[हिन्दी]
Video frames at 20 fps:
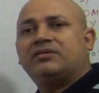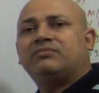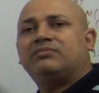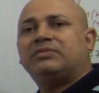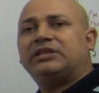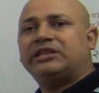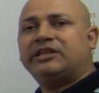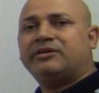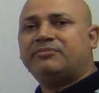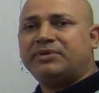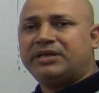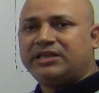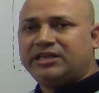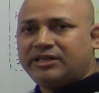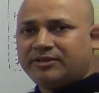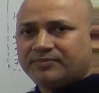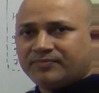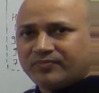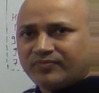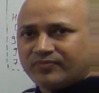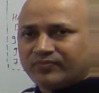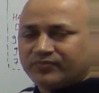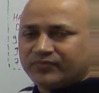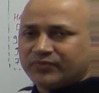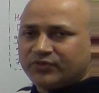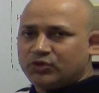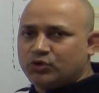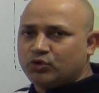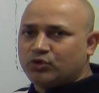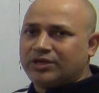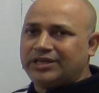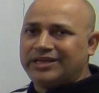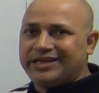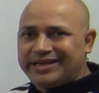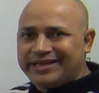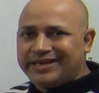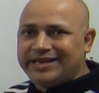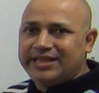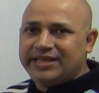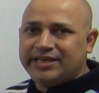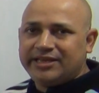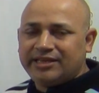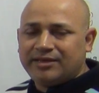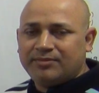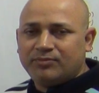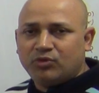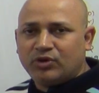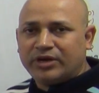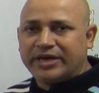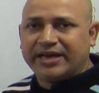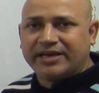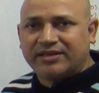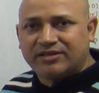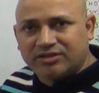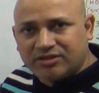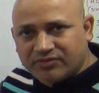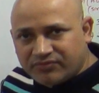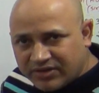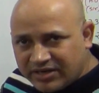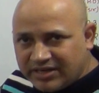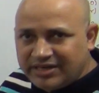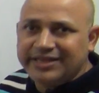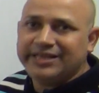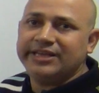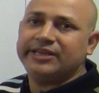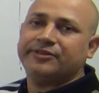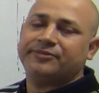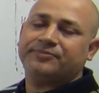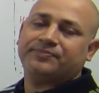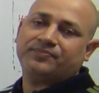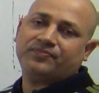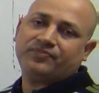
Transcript: मतलब मैंने जो ए लिए वो एक्स वन लिए